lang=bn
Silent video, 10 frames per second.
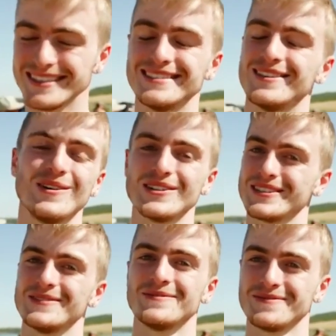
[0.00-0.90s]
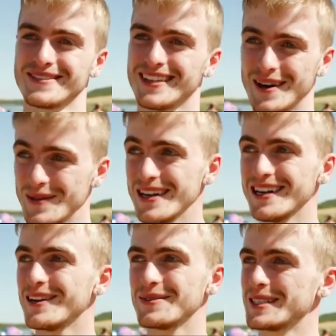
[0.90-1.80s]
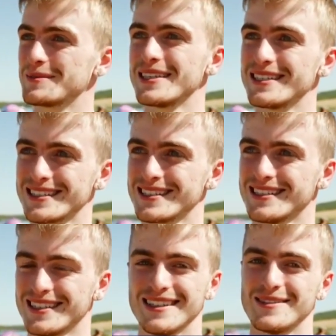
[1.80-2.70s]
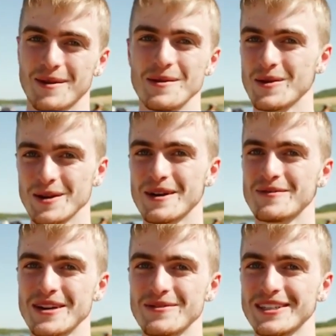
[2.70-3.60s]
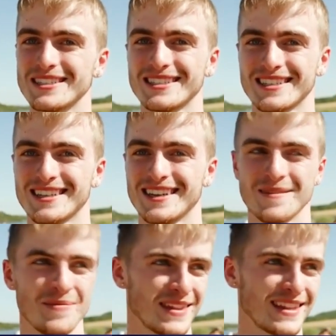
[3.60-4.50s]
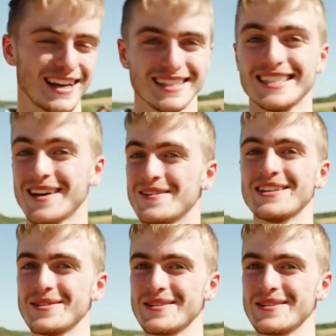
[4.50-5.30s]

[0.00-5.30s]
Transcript: মুহূর্ত স্বপ্নের মতো ছিল গেল দুই সপ্তাহ ঘুমাতে পারিনি বাড়ি ফিরে ভালো ঘুম হবে